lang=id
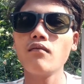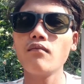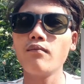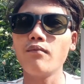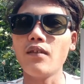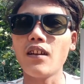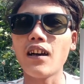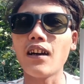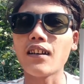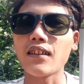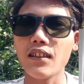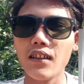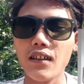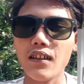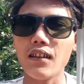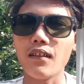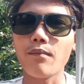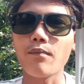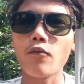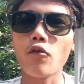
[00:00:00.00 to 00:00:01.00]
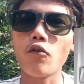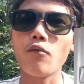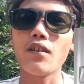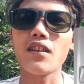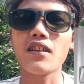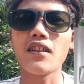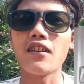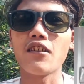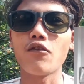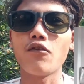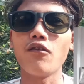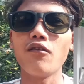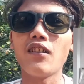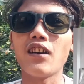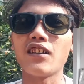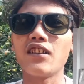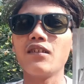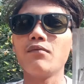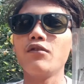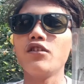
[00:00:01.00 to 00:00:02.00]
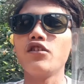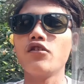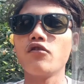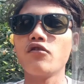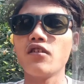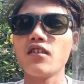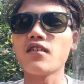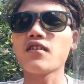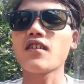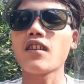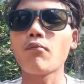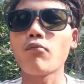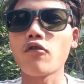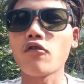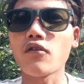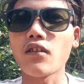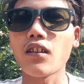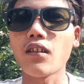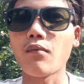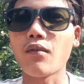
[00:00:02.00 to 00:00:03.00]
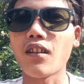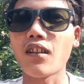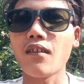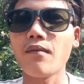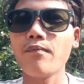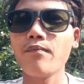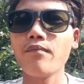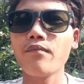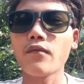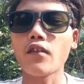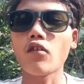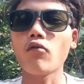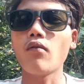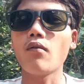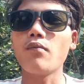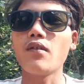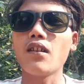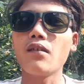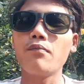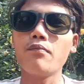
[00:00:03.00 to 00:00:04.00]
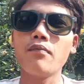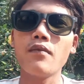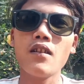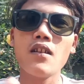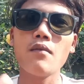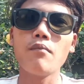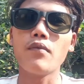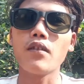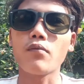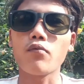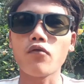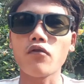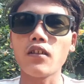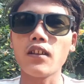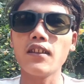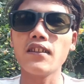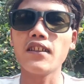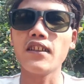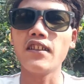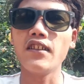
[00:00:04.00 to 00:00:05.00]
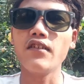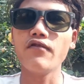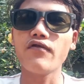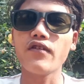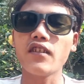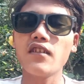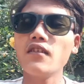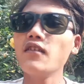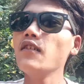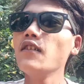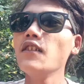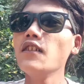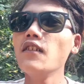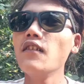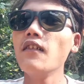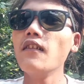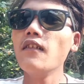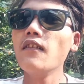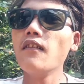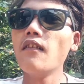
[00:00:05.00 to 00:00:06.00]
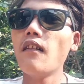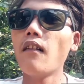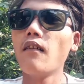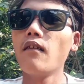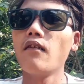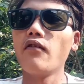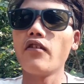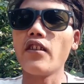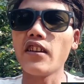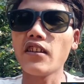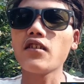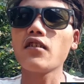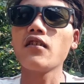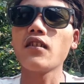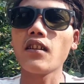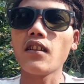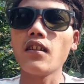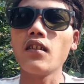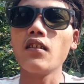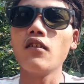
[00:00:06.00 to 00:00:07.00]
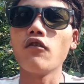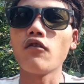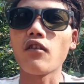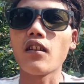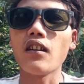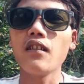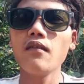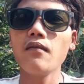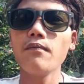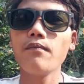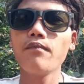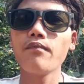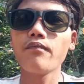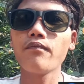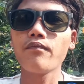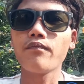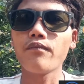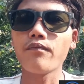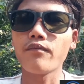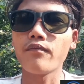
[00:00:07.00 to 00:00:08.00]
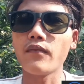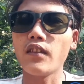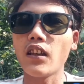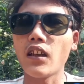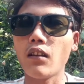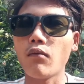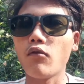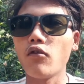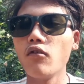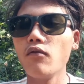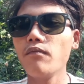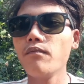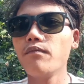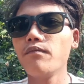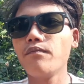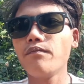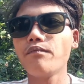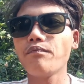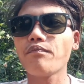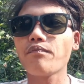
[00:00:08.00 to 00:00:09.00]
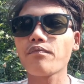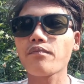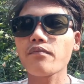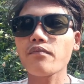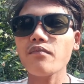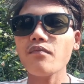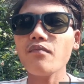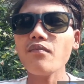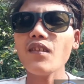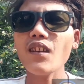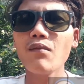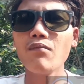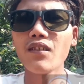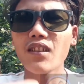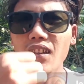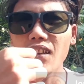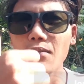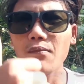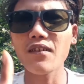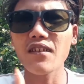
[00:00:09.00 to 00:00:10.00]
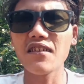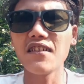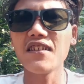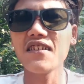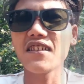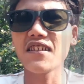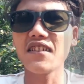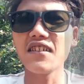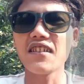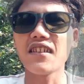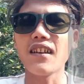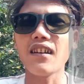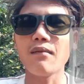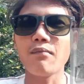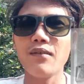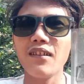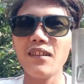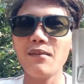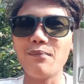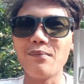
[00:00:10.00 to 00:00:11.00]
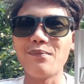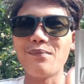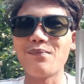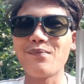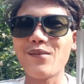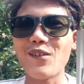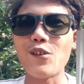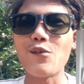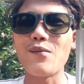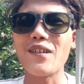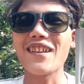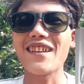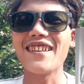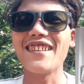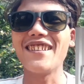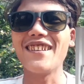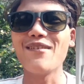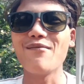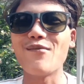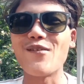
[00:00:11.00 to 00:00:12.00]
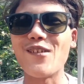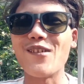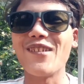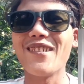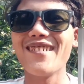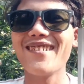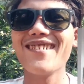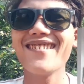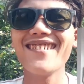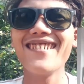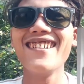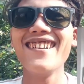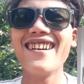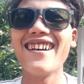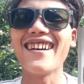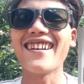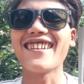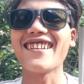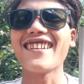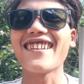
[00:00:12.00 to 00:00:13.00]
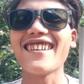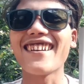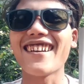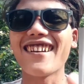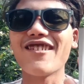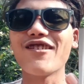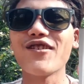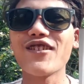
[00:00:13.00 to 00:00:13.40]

biang na komen ka aro angni video reels upload ka kabana tak biya facebook ko jennifer reaction ne do na nya bo mutila brother nak tak komen kat Nina namo ani lagi kat dong